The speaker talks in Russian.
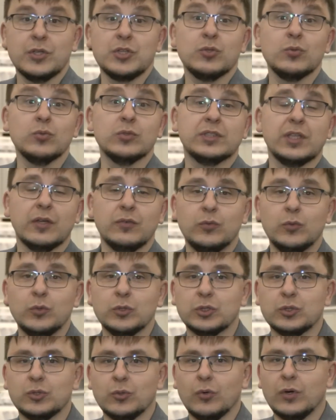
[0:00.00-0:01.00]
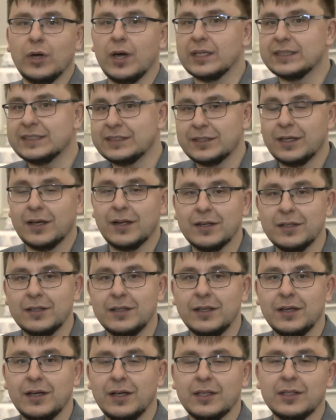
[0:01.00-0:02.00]
начну с того, что «Корсар»
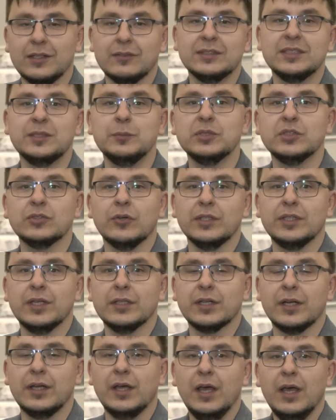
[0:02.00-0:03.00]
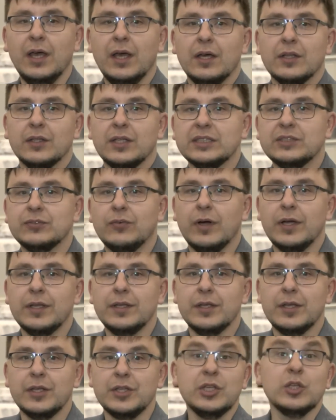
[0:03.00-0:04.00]
для Новосибирского театра
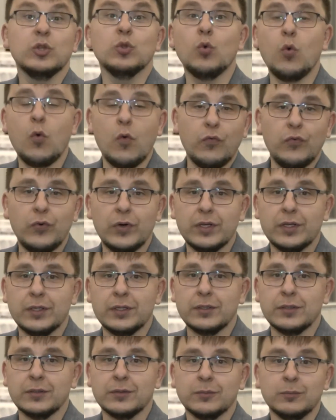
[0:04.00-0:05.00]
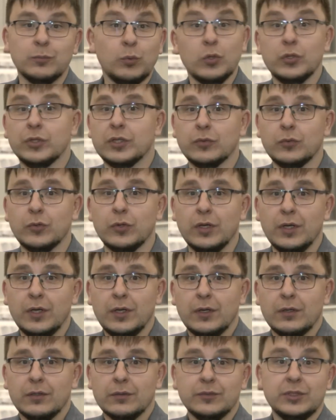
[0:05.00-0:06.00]
название не новое, более того,
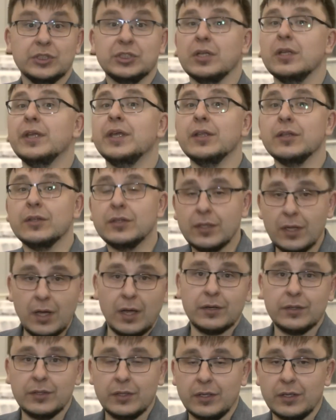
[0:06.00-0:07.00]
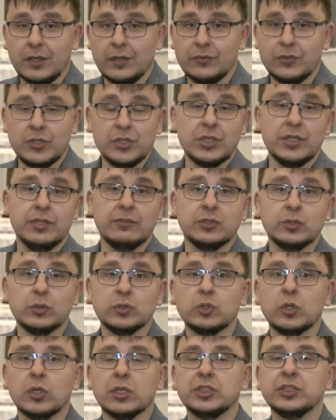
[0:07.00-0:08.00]
даже легендарное. В
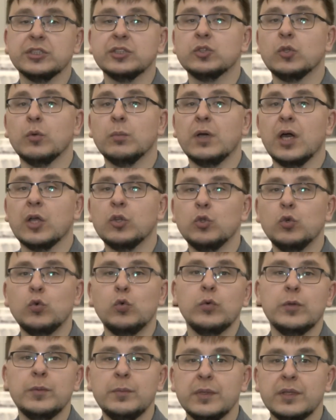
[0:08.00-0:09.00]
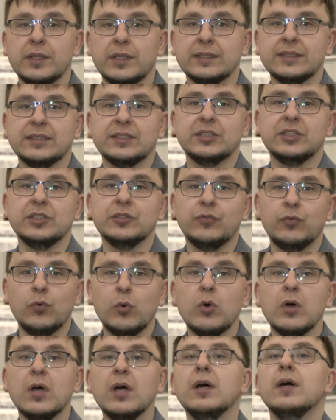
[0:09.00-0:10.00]
1946 году именно с
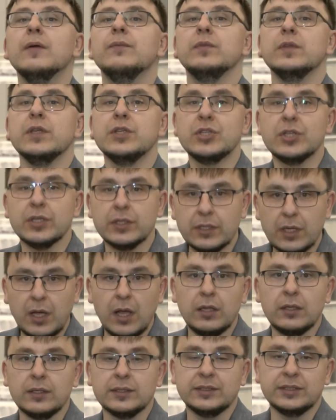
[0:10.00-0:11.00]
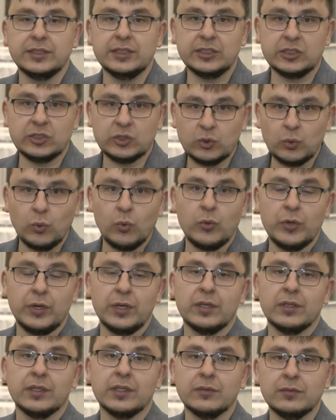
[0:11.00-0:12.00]
него начиналась
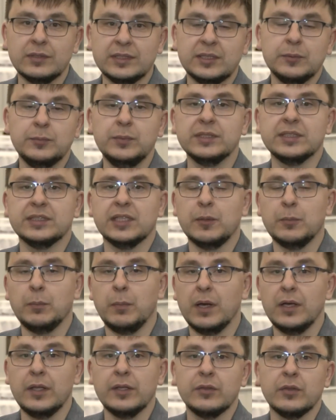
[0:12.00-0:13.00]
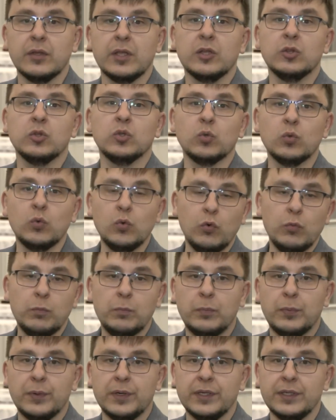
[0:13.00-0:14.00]
история новосибирской балетной
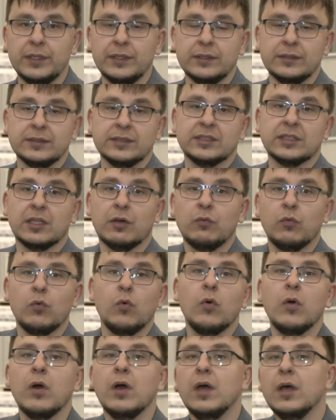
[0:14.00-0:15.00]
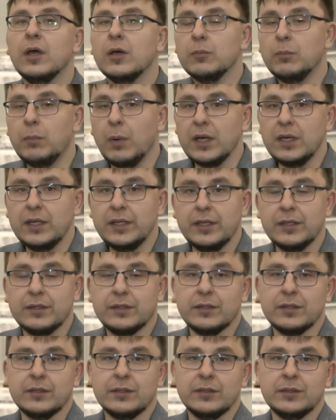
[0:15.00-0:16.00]
труппы. И с того
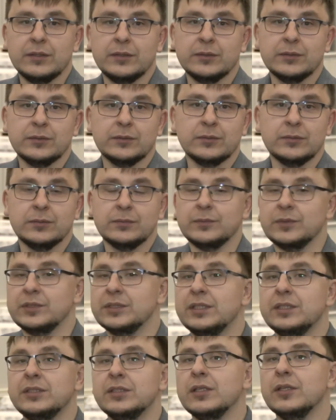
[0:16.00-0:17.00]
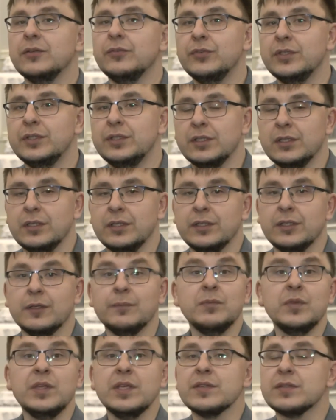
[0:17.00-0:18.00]
балета зрители
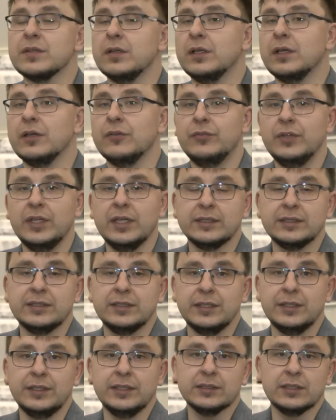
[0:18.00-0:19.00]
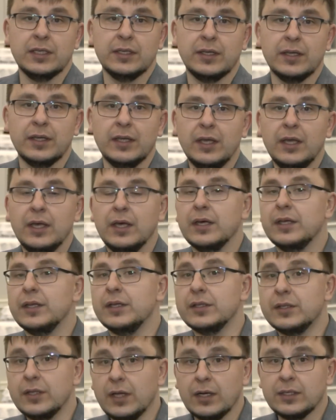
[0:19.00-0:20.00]
видели несколько версий, несколько
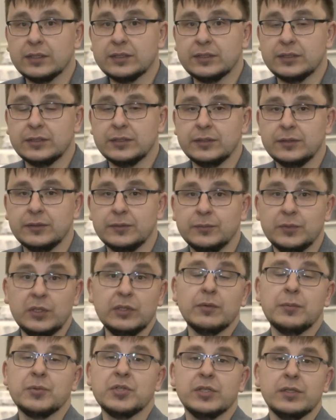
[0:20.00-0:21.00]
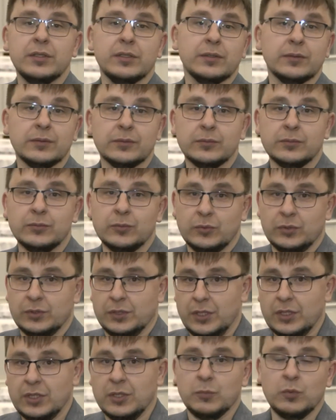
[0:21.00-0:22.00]
редакций. Да и вообще
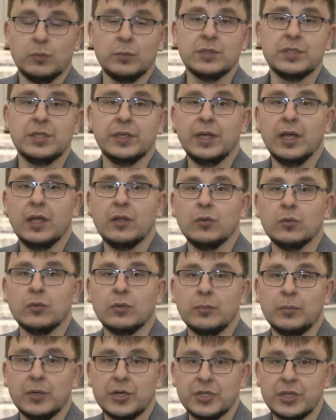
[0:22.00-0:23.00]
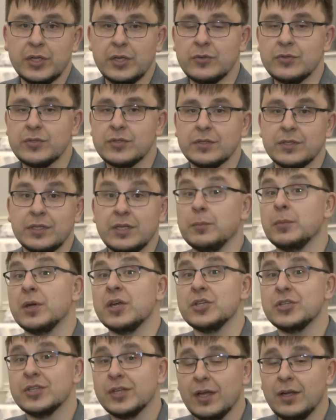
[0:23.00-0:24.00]
вот к этому материалу обращаются и
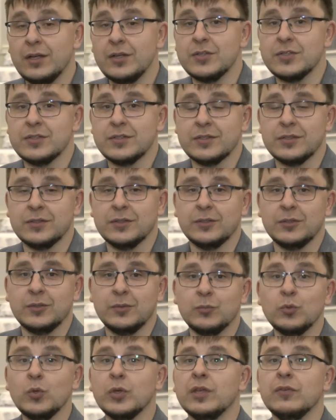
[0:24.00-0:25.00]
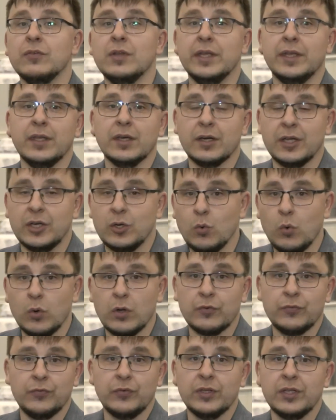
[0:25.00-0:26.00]
обращались э, многие великие
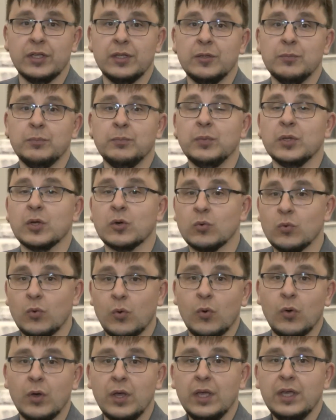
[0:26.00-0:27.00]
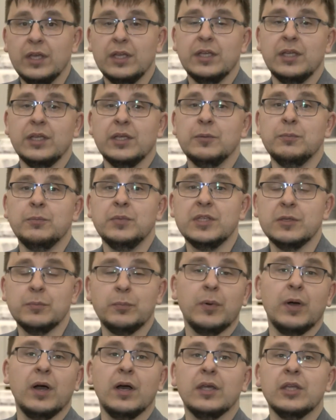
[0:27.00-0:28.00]
хореографы, и Перо, и
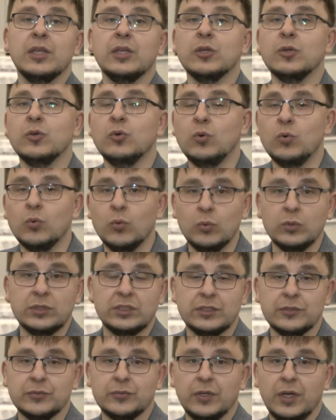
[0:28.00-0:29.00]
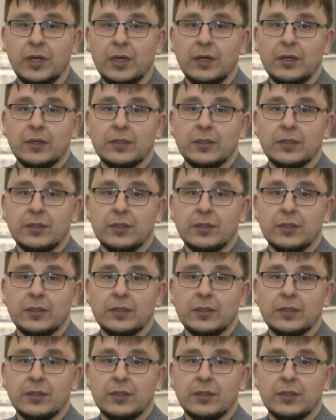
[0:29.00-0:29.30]
Пятипа, и Гу, Гусев.